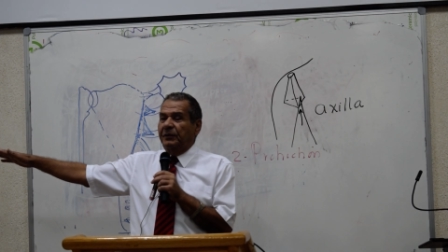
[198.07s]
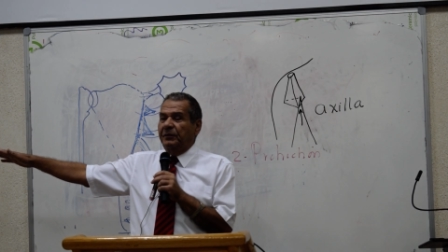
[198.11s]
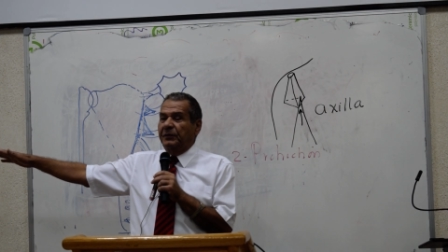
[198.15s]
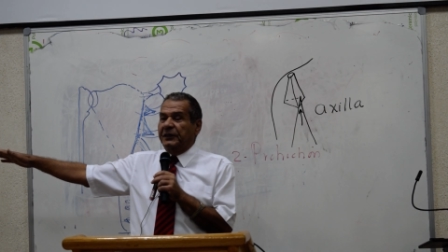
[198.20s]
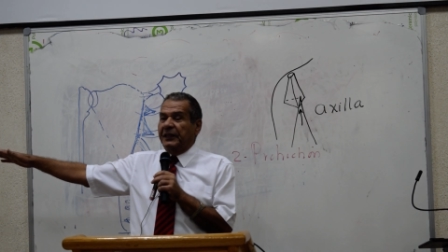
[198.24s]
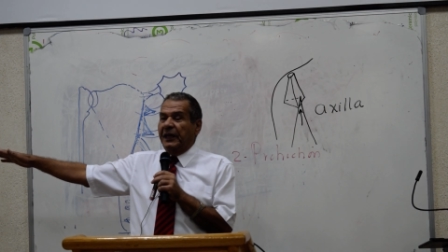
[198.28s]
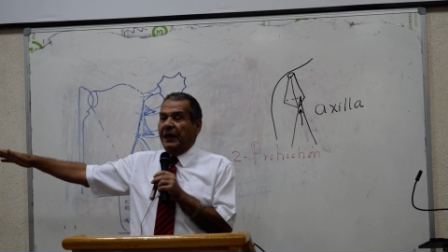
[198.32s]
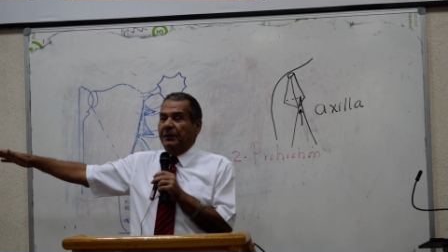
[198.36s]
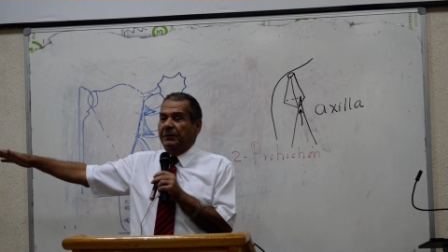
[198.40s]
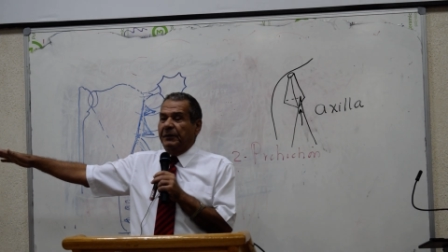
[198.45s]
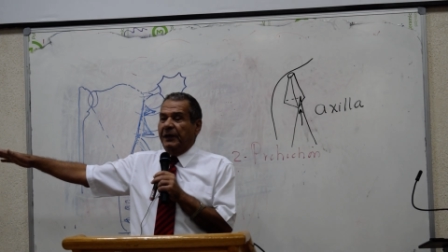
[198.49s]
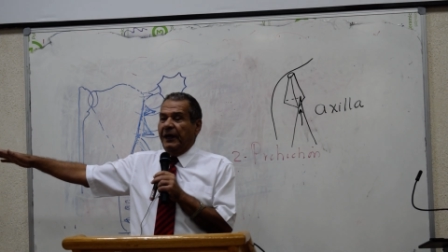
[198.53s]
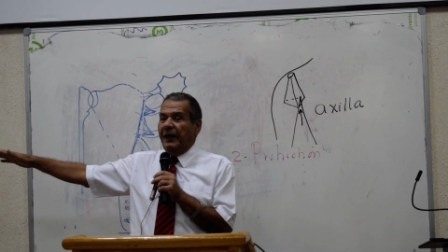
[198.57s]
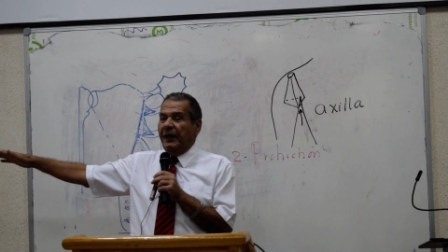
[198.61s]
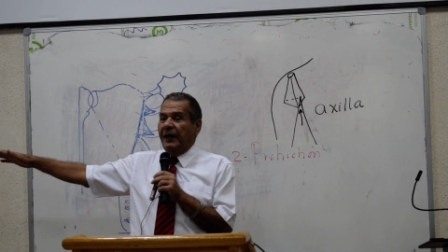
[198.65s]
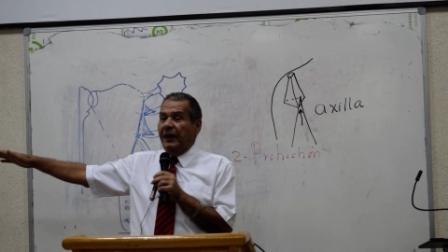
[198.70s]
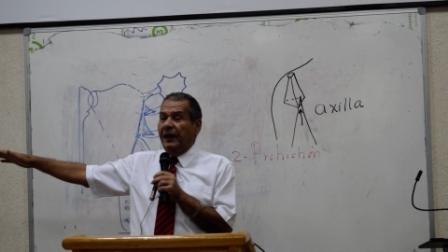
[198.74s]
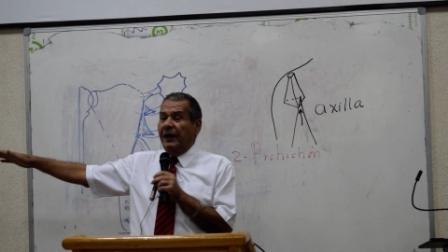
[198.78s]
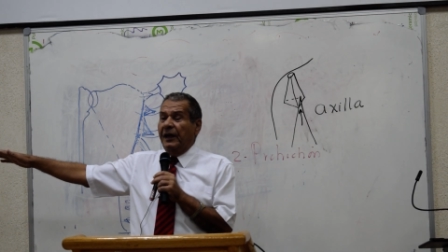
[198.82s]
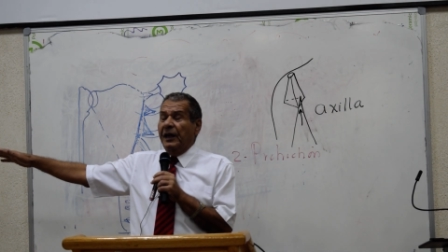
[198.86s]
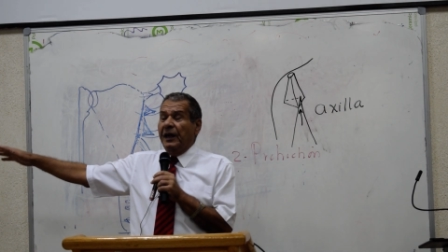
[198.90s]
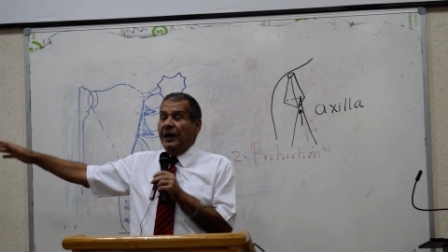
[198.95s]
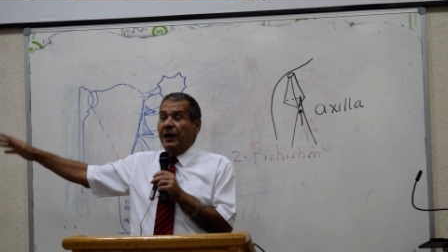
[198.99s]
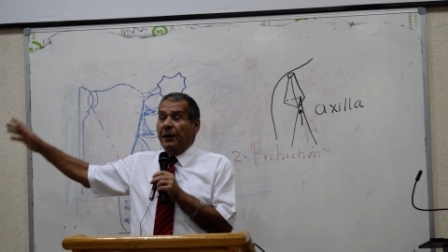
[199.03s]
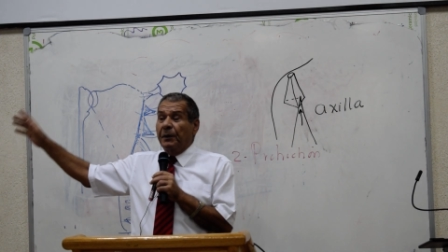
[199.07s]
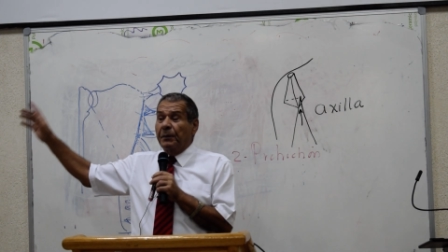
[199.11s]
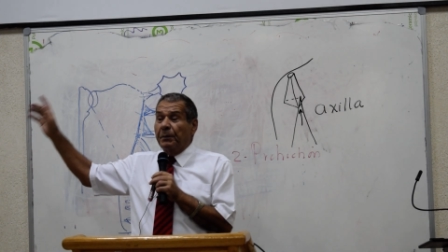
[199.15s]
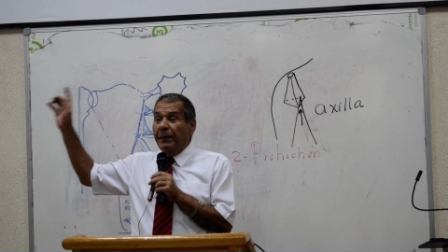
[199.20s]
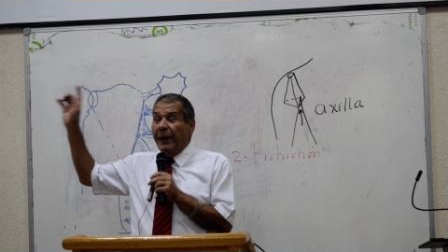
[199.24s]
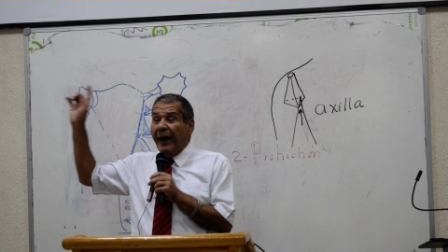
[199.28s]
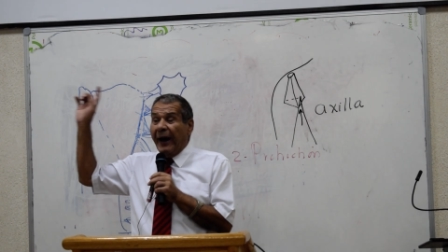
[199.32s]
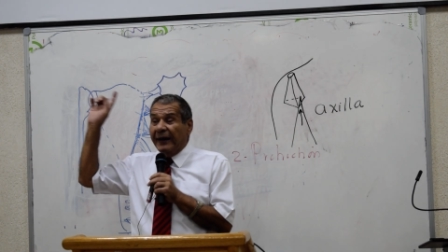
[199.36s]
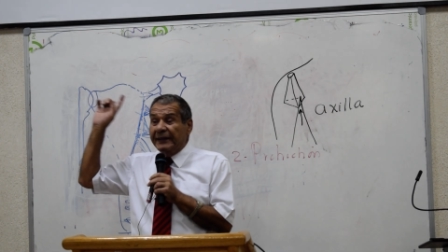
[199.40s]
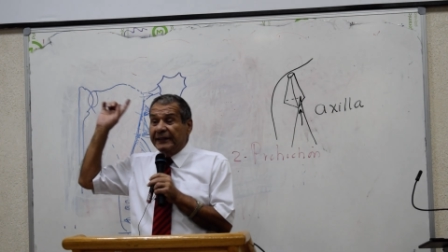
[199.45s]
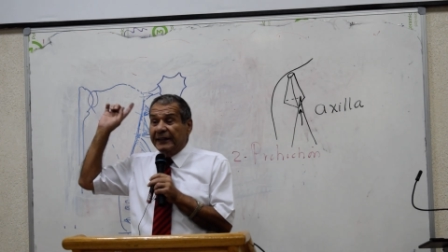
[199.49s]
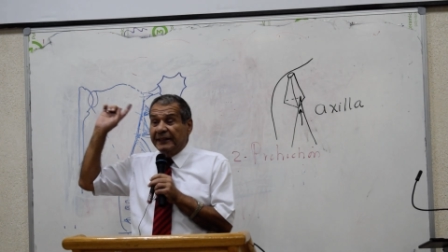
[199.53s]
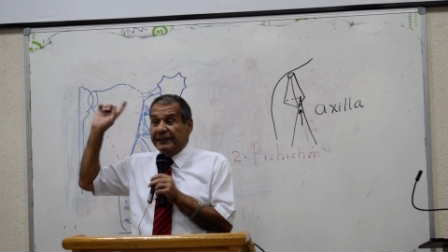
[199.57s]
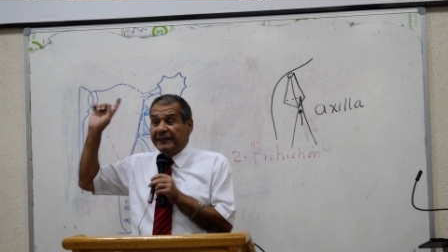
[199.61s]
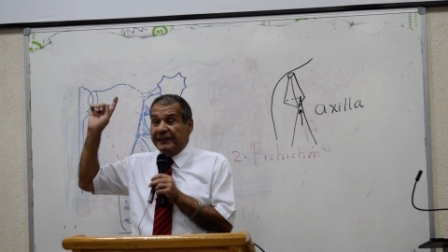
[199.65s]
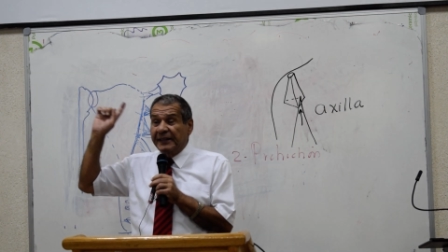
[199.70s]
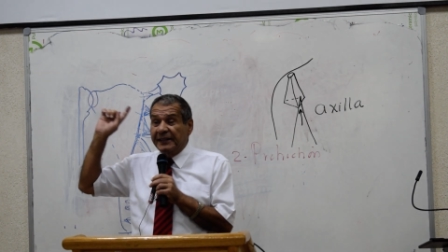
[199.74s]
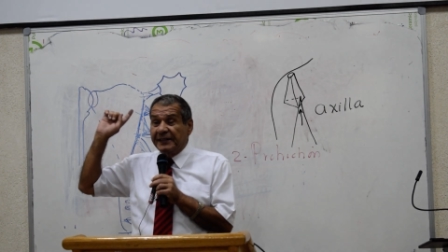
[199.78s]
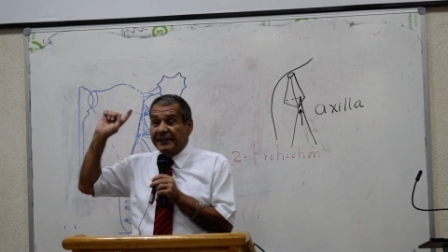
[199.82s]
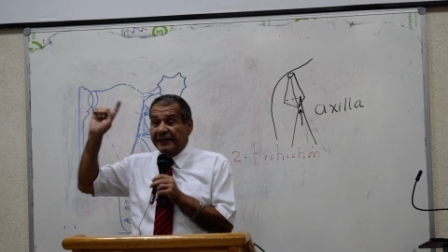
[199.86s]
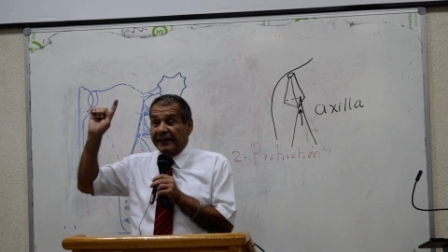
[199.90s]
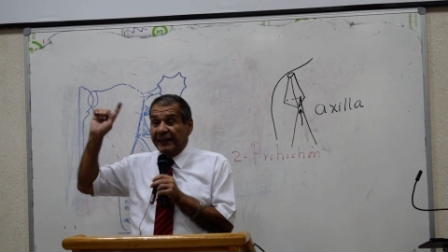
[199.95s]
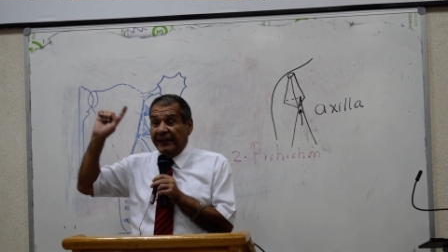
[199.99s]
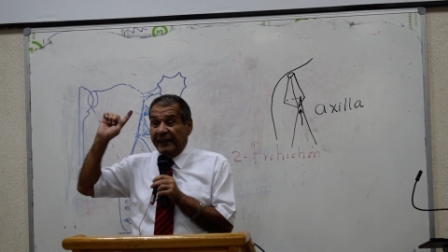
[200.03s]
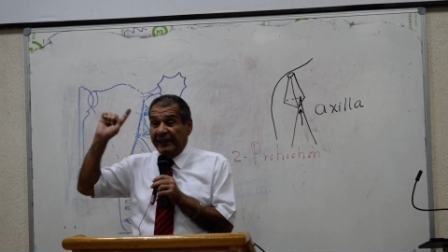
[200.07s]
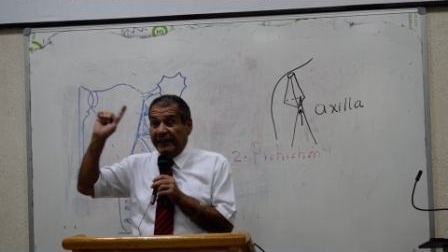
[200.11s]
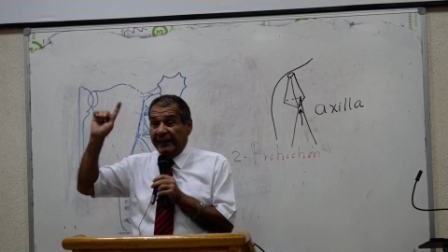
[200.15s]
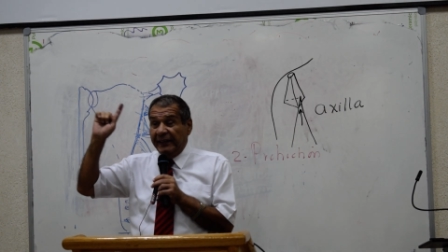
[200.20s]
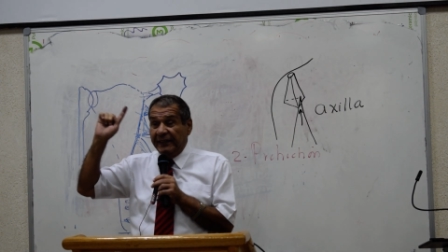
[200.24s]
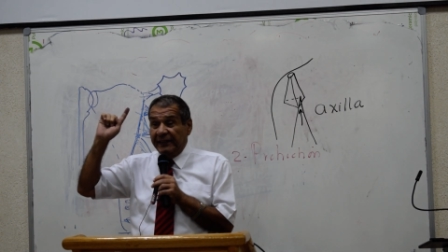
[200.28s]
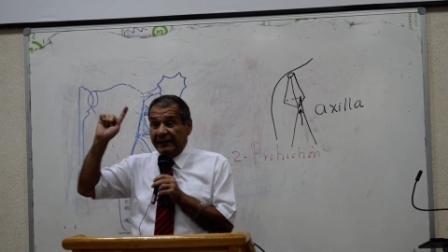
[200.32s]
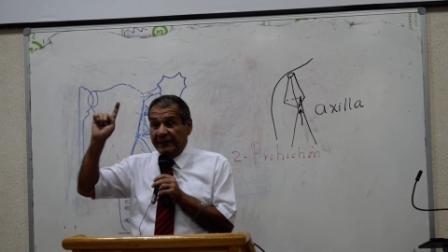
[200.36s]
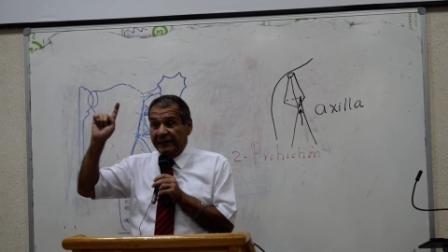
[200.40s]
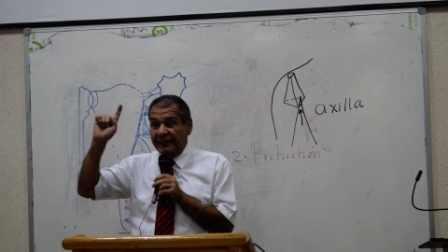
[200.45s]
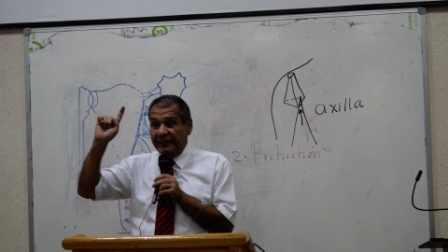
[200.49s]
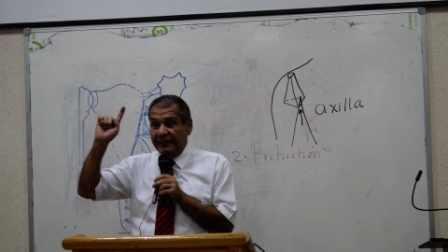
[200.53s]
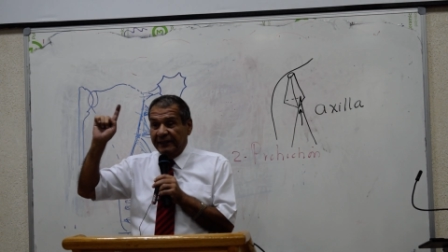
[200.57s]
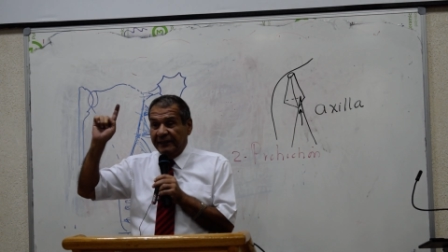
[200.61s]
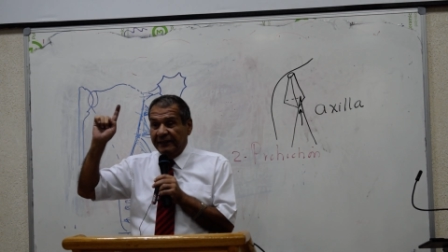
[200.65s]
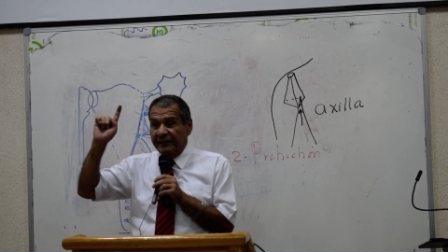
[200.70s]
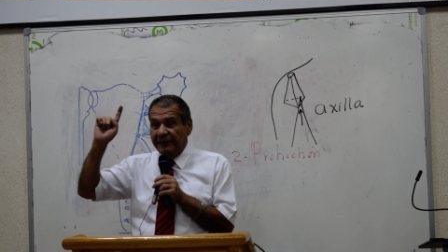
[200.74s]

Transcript: بتعملها بعد ال 90